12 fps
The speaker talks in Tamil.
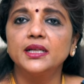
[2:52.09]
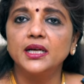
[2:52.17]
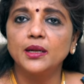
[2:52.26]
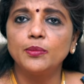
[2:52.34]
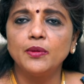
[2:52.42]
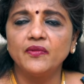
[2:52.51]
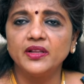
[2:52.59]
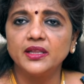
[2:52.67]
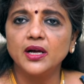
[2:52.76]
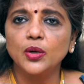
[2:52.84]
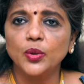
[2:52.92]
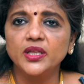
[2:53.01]
இந்த கர்ப்பம்
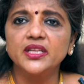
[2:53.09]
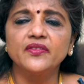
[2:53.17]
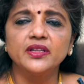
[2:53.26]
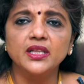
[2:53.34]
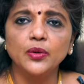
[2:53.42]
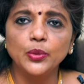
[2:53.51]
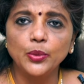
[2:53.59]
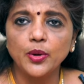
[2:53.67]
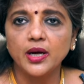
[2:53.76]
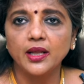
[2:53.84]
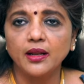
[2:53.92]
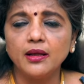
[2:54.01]
வந்தால் குழந்தை வந்தால்
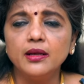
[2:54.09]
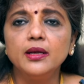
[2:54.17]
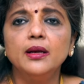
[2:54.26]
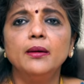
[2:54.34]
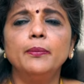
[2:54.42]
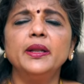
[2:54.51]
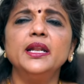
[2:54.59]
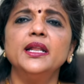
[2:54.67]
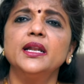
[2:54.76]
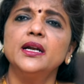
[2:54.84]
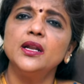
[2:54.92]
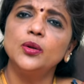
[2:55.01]
உருவாக்கலாம் பல
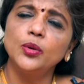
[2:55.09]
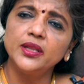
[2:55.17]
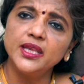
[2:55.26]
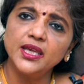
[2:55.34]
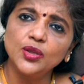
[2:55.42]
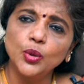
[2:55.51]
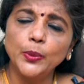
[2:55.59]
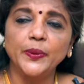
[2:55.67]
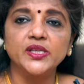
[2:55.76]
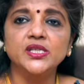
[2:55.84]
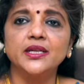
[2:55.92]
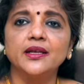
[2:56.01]
நேரங்களில் குழந்தைக்கு ஏதோ ஒரு
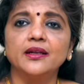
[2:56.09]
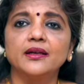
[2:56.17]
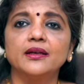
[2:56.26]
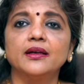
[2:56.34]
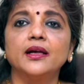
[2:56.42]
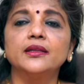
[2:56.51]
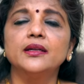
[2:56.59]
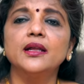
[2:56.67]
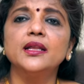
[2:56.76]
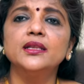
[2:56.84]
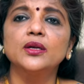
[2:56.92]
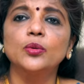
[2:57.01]
பிரச்சனை இருக்குது
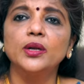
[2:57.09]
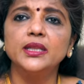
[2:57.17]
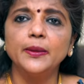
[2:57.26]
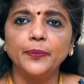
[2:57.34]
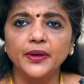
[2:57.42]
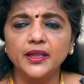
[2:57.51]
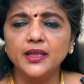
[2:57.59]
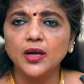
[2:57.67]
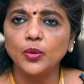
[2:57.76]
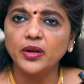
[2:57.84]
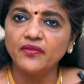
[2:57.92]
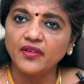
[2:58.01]
அதனால இந்த குழந்தை பிறந்தா
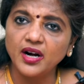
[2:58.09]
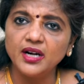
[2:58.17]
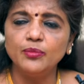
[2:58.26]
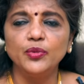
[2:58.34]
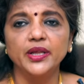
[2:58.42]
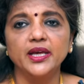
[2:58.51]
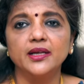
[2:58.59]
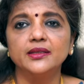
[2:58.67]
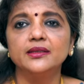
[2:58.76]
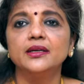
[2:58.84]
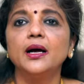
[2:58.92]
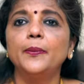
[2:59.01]
கூட வாழ
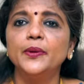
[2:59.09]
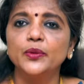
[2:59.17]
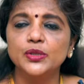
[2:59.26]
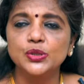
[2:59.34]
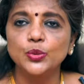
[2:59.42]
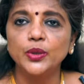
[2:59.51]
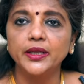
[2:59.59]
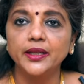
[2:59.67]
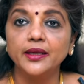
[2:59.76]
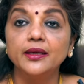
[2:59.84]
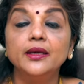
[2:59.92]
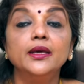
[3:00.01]
முடியாது அப்படி ஒரு சூழ்நிலை